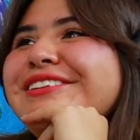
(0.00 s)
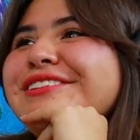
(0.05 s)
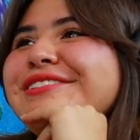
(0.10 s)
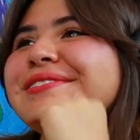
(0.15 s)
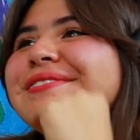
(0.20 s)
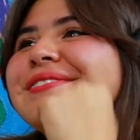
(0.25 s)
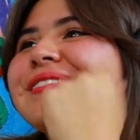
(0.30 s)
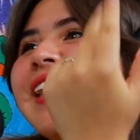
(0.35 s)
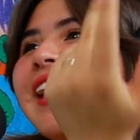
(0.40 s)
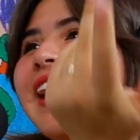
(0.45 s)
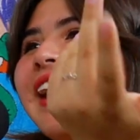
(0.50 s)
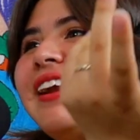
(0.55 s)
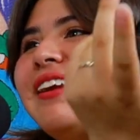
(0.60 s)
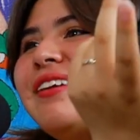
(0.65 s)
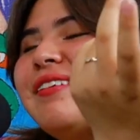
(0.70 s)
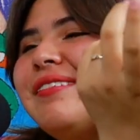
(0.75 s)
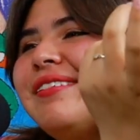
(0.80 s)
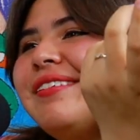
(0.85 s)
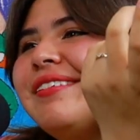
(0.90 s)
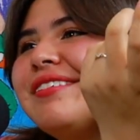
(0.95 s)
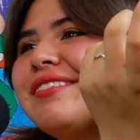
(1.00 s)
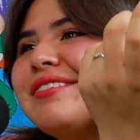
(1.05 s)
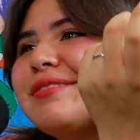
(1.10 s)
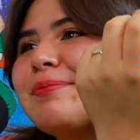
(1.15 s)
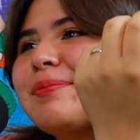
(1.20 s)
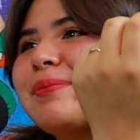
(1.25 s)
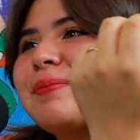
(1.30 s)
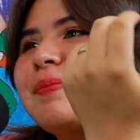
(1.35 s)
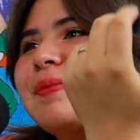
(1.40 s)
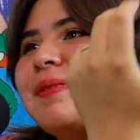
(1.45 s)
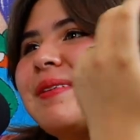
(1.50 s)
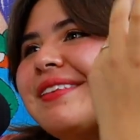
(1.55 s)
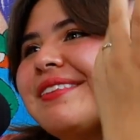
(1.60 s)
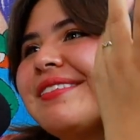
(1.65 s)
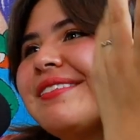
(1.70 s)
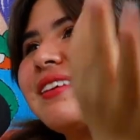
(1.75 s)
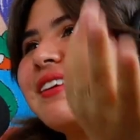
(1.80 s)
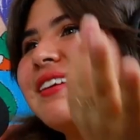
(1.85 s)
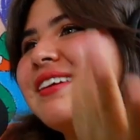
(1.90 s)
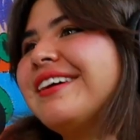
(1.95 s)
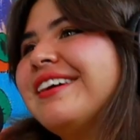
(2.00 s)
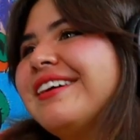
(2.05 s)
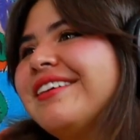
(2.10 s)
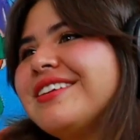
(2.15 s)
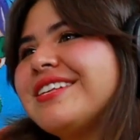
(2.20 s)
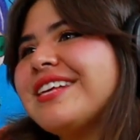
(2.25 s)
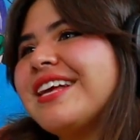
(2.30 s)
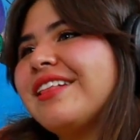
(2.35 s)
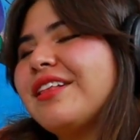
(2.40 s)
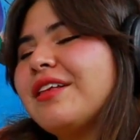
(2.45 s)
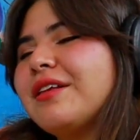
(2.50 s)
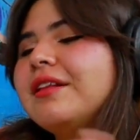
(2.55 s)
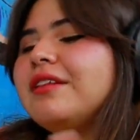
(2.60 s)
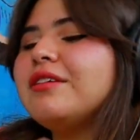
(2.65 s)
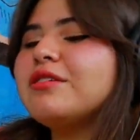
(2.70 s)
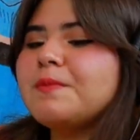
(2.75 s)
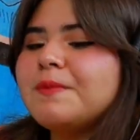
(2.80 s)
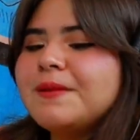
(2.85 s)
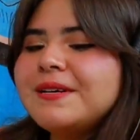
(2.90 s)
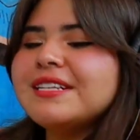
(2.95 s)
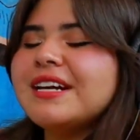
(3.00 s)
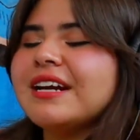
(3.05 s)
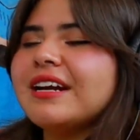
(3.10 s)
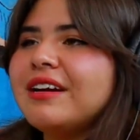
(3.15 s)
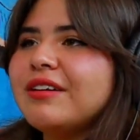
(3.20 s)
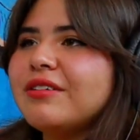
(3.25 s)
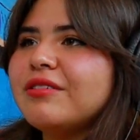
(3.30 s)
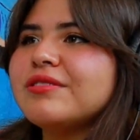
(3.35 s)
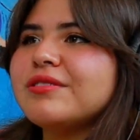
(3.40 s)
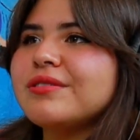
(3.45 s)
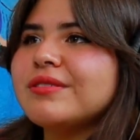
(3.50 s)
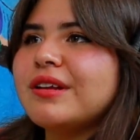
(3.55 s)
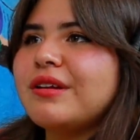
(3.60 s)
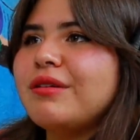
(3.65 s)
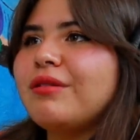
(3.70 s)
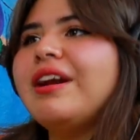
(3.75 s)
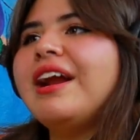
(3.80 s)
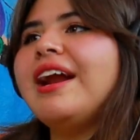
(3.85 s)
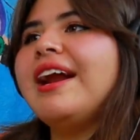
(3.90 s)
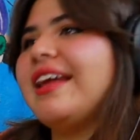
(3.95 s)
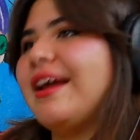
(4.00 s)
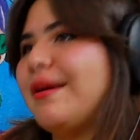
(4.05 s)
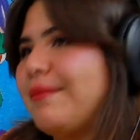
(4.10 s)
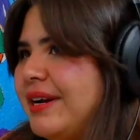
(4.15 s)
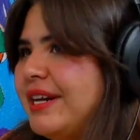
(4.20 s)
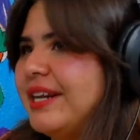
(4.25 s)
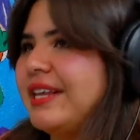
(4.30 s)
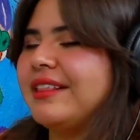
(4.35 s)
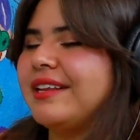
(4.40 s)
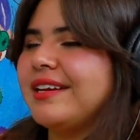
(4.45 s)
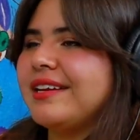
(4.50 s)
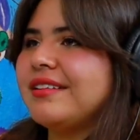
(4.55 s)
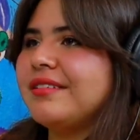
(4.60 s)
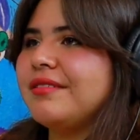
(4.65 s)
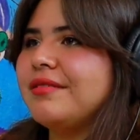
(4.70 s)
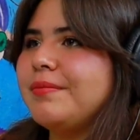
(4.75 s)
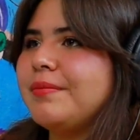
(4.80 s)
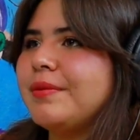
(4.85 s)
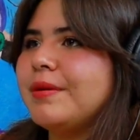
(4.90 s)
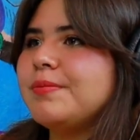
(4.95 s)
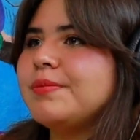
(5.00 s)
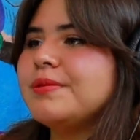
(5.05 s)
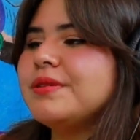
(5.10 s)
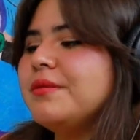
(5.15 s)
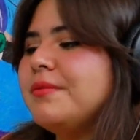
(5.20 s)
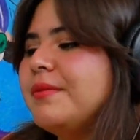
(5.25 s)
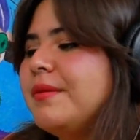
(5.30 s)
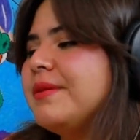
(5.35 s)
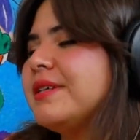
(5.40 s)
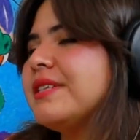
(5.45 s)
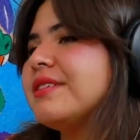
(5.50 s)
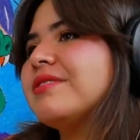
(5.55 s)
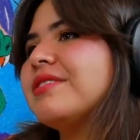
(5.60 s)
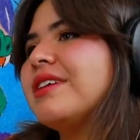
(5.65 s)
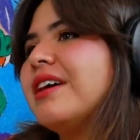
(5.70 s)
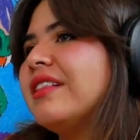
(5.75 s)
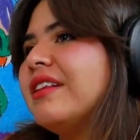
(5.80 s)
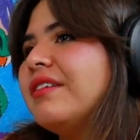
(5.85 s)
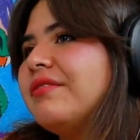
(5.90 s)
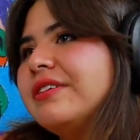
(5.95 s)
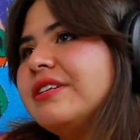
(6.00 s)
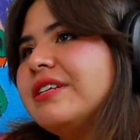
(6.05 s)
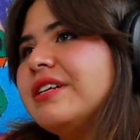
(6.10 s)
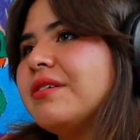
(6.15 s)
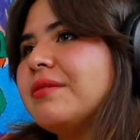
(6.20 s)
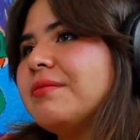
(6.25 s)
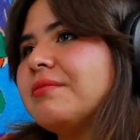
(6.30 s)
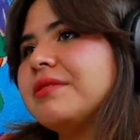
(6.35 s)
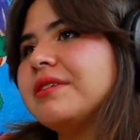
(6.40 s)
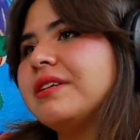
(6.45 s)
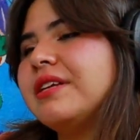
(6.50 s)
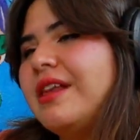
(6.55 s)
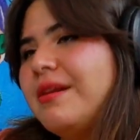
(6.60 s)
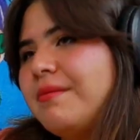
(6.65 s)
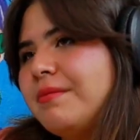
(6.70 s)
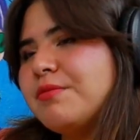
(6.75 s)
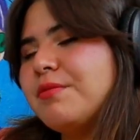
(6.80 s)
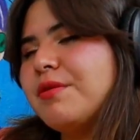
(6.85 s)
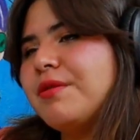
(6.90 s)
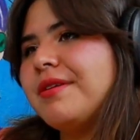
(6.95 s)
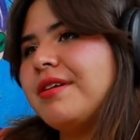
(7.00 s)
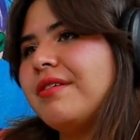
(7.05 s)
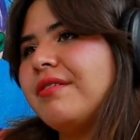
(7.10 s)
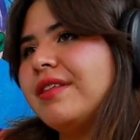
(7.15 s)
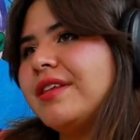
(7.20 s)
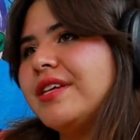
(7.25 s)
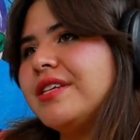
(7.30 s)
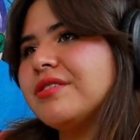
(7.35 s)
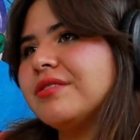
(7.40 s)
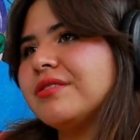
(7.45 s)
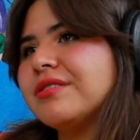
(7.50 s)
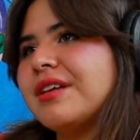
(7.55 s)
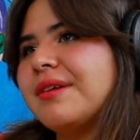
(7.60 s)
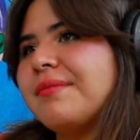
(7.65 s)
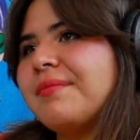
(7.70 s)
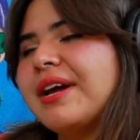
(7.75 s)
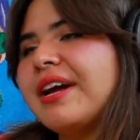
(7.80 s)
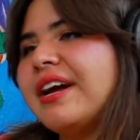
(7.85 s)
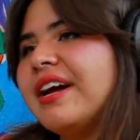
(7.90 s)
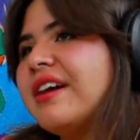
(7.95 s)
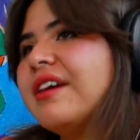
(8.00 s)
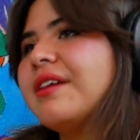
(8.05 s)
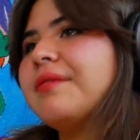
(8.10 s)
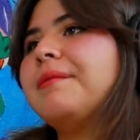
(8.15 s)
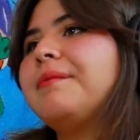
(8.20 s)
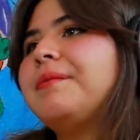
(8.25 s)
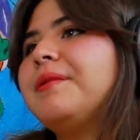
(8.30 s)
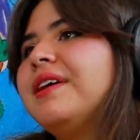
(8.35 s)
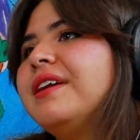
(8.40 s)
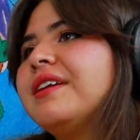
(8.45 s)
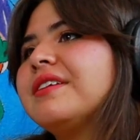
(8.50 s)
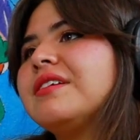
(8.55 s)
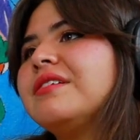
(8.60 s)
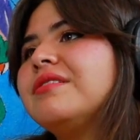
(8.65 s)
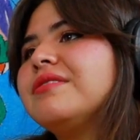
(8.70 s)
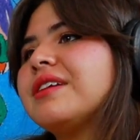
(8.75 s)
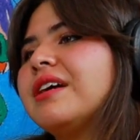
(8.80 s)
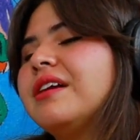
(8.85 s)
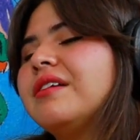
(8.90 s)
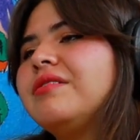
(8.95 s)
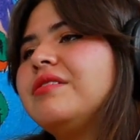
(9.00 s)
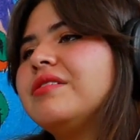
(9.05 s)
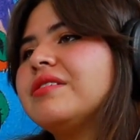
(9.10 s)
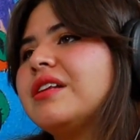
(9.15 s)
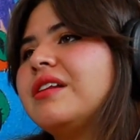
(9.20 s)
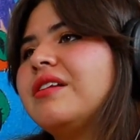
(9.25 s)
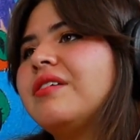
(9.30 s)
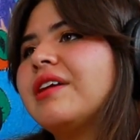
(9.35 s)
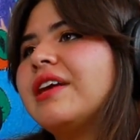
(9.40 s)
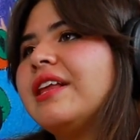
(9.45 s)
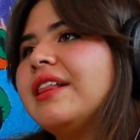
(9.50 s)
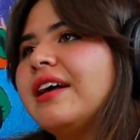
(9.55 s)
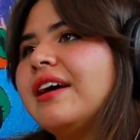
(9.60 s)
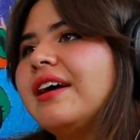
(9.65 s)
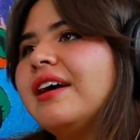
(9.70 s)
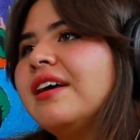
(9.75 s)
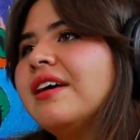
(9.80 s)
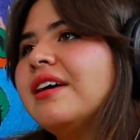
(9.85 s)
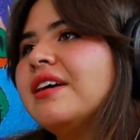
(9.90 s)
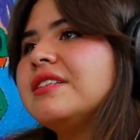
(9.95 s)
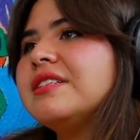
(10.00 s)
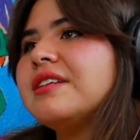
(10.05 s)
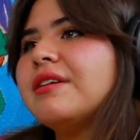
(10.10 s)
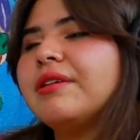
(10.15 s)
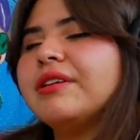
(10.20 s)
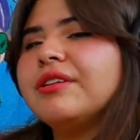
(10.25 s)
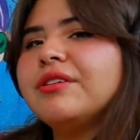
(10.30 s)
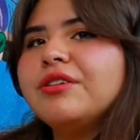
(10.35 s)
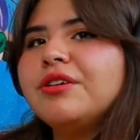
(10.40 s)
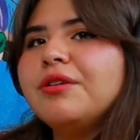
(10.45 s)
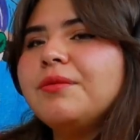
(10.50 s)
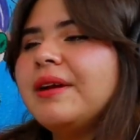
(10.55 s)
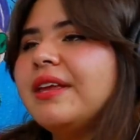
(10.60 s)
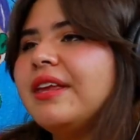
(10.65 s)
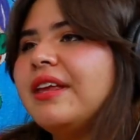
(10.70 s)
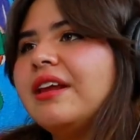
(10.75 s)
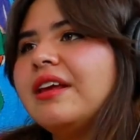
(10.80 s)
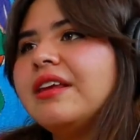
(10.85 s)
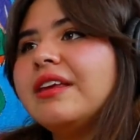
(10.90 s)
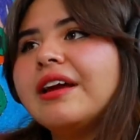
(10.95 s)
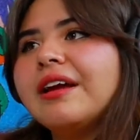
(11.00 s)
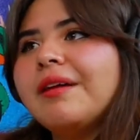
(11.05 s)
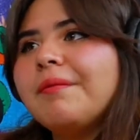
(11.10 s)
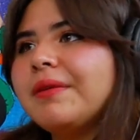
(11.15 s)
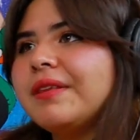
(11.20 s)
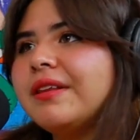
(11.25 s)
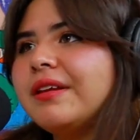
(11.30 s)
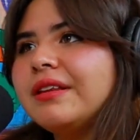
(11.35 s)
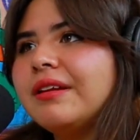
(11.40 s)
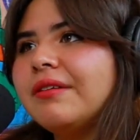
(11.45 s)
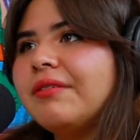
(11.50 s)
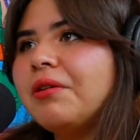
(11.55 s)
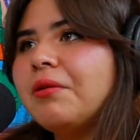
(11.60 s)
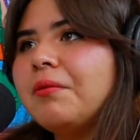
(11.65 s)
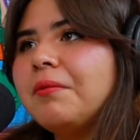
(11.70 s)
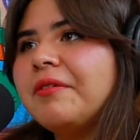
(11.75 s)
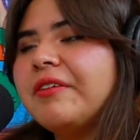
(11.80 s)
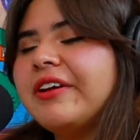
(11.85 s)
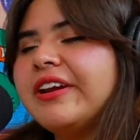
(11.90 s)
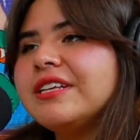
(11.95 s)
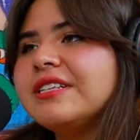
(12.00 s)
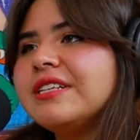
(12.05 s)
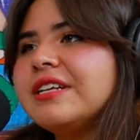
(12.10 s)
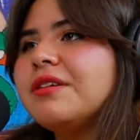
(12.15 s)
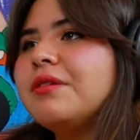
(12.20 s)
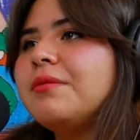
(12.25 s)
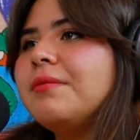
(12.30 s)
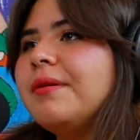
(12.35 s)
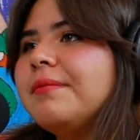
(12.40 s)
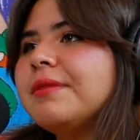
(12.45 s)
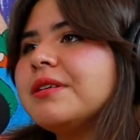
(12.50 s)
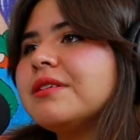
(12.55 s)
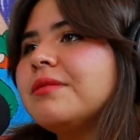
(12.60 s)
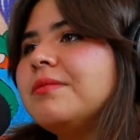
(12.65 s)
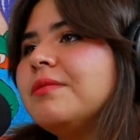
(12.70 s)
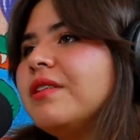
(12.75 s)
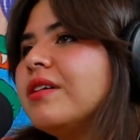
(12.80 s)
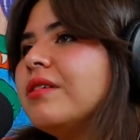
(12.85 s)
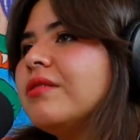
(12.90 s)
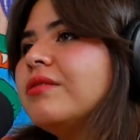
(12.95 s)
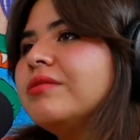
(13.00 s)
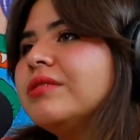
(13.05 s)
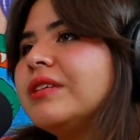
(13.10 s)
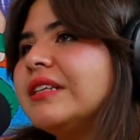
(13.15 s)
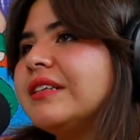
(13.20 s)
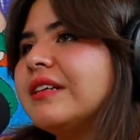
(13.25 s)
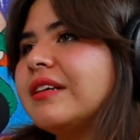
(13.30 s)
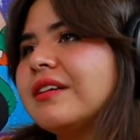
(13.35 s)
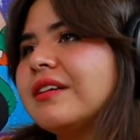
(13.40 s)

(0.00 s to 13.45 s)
todos sus cálculos, pues, o sea, los puede sacar con su celular y a manita, ¿no? Pero pues no mames, o sea, tan fácil como... Y él mismo me lo ha dicho, o sea, me caga que me pongan a hacer los cálculos en hojita, si cuando yo mañana llegue a pedir trabajo me van a decir, no mames, como que no usas